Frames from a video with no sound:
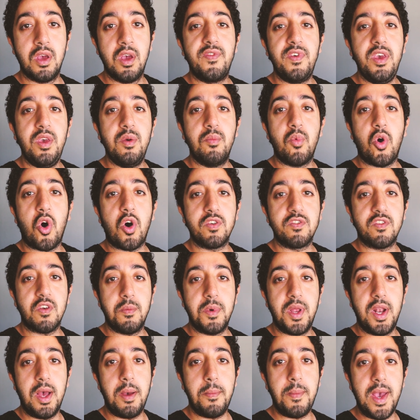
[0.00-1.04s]
في معظم
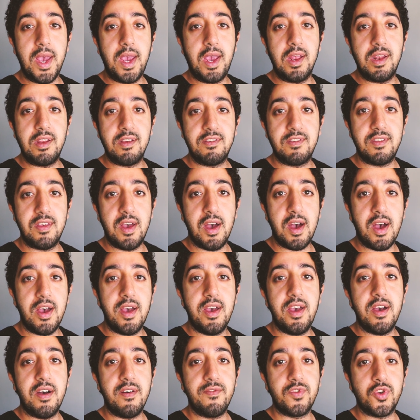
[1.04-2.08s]
الاماكن
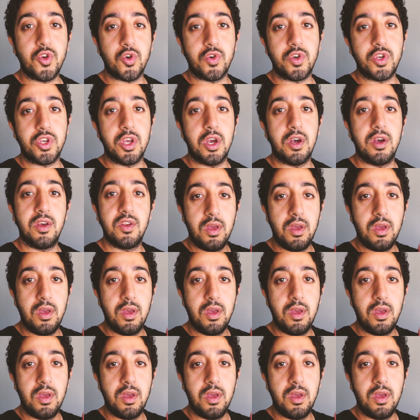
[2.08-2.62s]
السياحيه في جورجيا